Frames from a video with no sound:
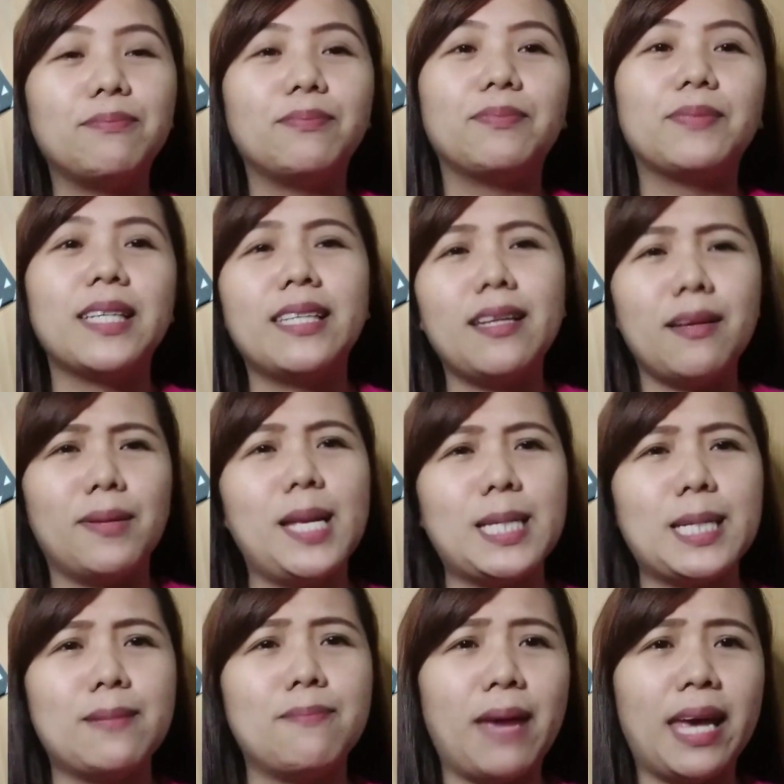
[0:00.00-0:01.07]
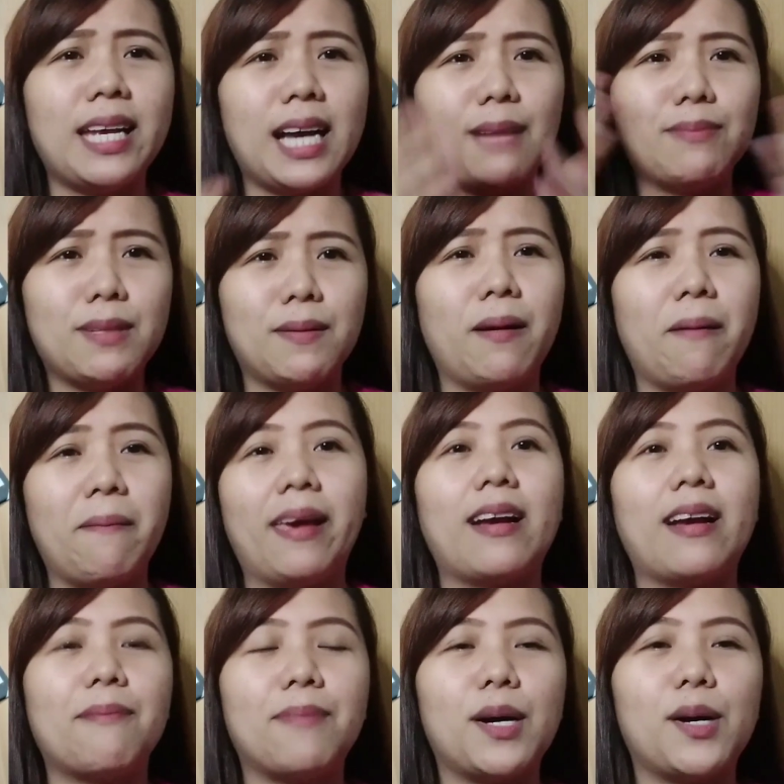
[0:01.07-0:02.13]
Hindi naman nasin makeup, no,
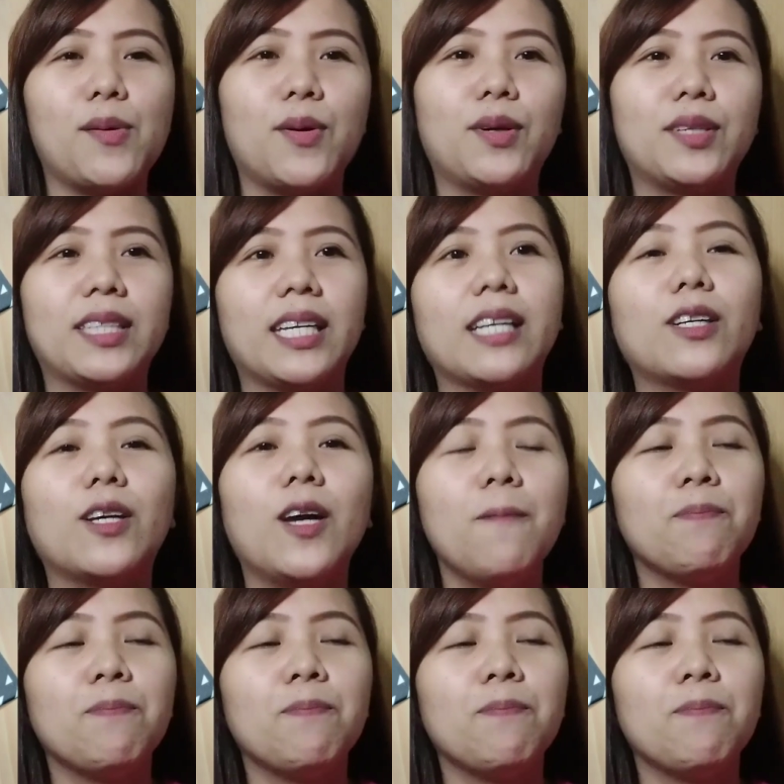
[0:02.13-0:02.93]
do-makeup ako kundi